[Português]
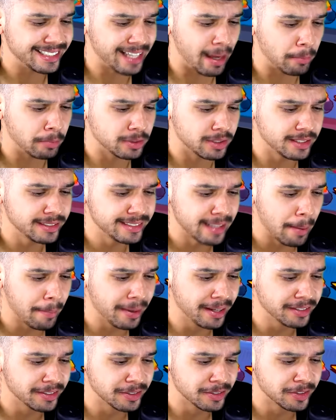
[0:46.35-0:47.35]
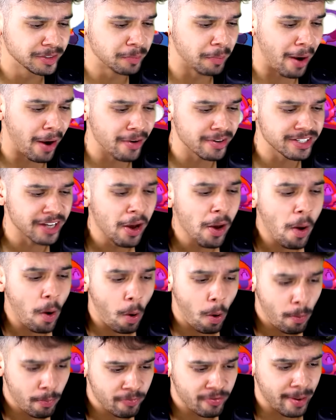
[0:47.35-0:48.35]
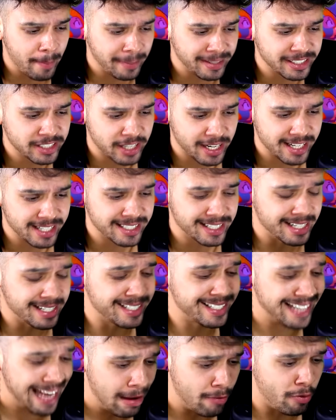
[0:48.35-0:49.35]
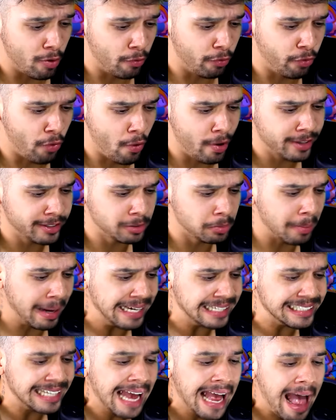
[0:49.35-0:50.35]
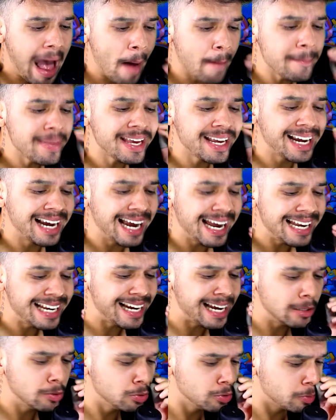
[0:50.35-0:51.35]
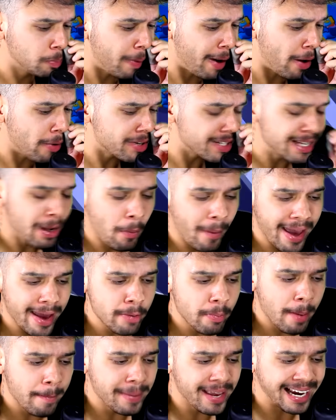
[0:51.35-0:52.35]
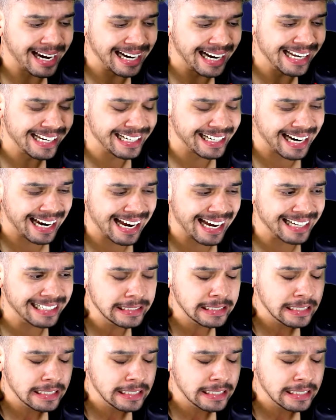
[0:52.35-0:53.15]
sabe? Os lançamentos dos Brawlers, obviamente que eles lançavam fortes, mas a mecânica dos Brawlers não era uma mecânica